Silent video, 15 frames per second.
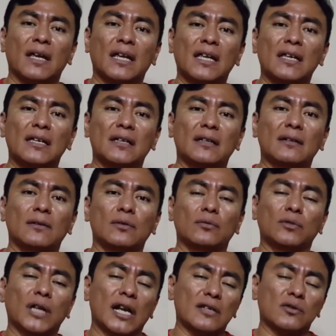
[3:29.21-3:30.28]
Y
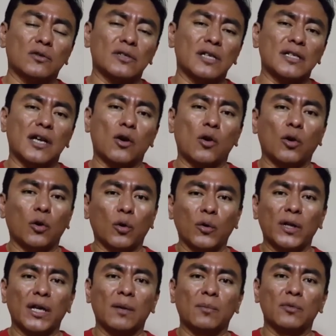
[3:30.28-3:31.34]
una de las cosas que
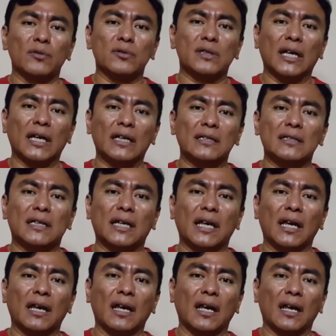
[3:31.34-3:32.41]
concluíamos es
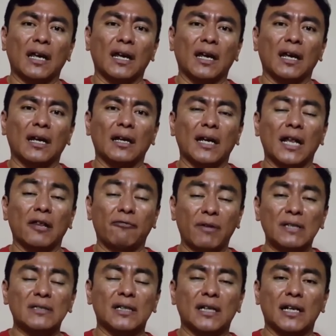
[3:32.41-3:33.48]
que eh, la
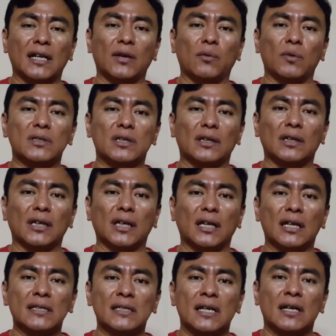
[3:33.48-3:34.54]
defensa de las lenguas
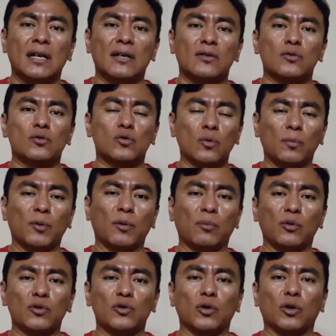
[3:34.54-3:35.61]
indígenas, su
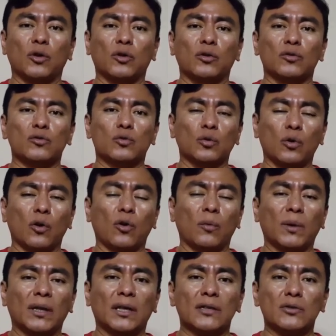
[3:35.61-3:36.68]
promoción, su
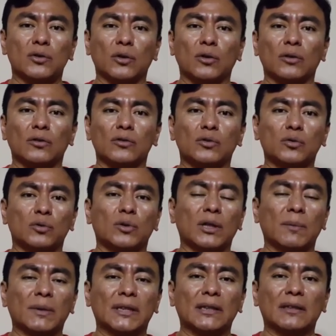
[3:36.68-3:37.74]
documentación, su
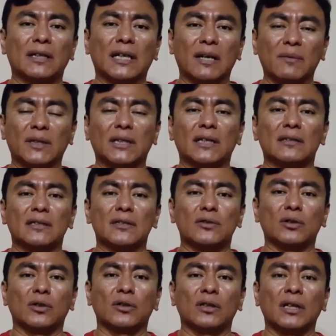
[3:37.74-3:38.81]

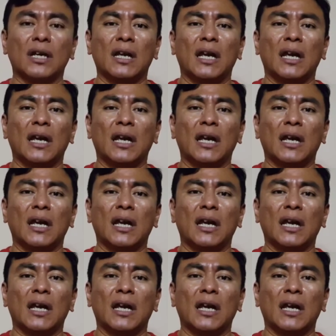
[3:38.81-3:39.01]
revitalización,